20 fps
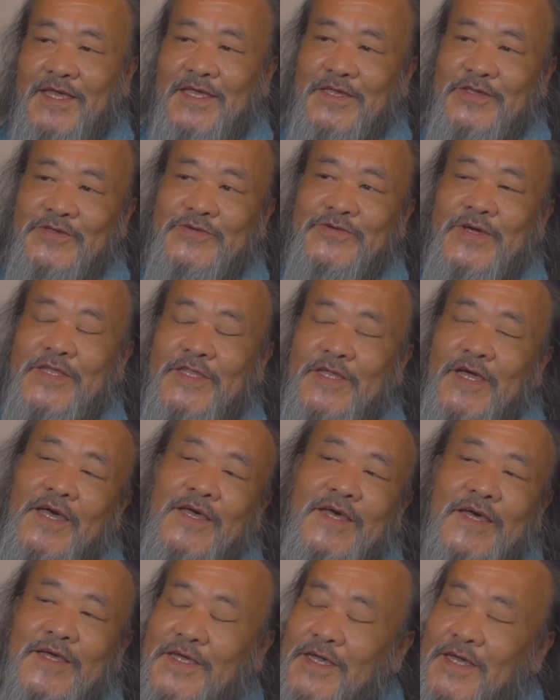夕方
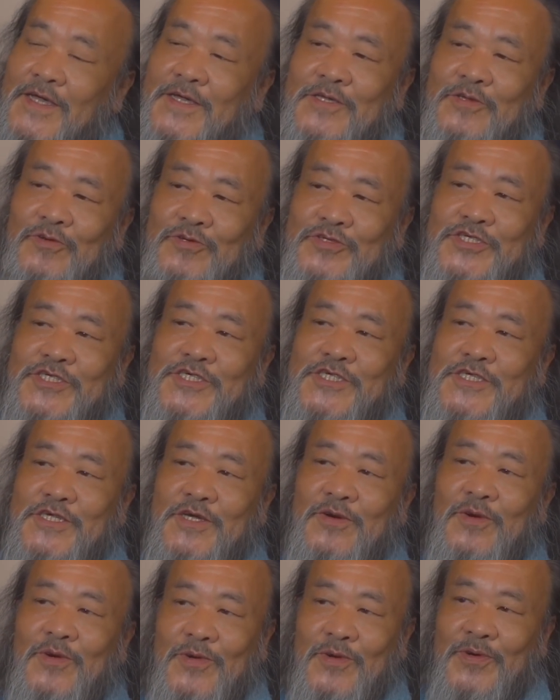4時以
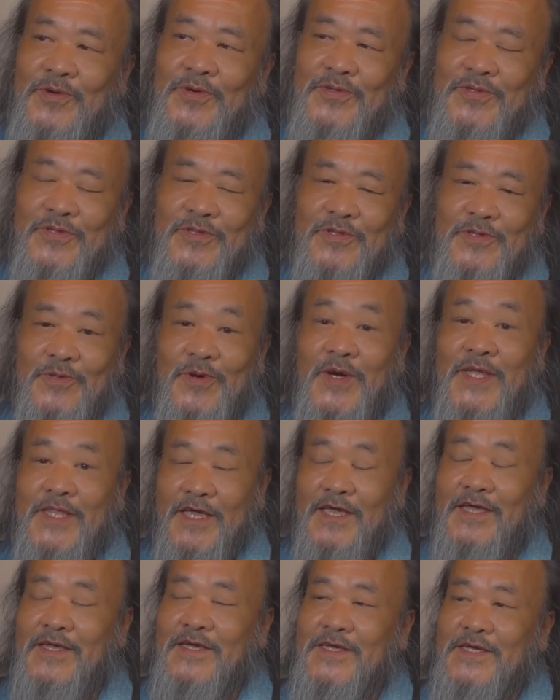降とか
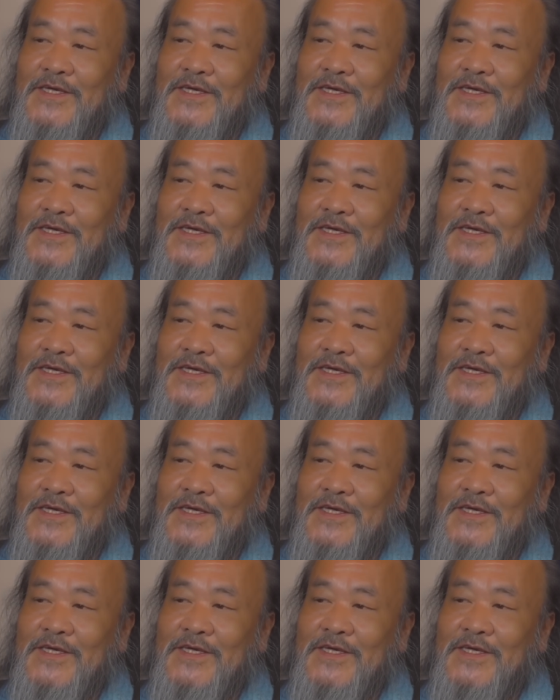ね